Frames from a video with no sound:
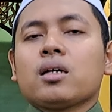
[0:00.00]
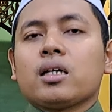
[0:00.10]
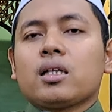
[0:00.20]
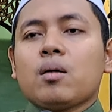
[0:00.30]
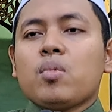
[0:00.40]

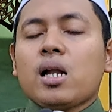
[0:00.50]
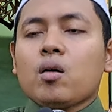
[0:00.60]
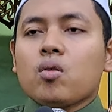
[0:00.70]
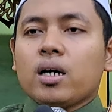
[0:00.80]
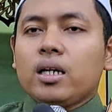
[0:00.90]
kita
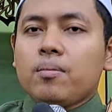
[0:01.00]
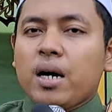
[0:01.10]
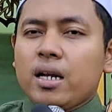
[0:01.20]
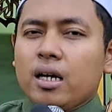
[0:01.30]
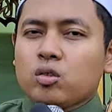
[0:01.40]
melakukan
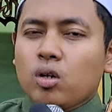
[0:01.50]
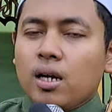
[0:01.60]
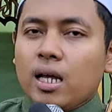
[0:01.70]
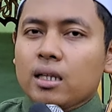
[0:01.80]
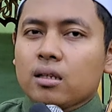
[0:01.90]
ibadah
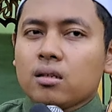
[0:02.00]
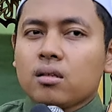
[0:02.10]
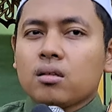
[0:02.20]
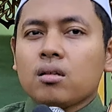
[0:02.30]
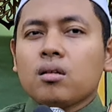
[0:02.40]
sholat
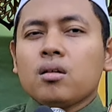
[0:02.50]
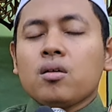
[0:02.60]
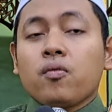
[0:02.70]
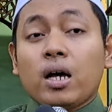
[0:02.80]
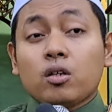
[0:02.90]

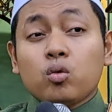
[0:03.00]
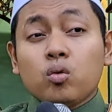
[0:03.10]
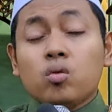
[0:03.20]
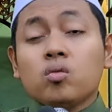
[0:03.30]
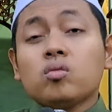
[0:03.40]

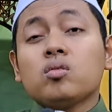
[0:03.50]
fardu,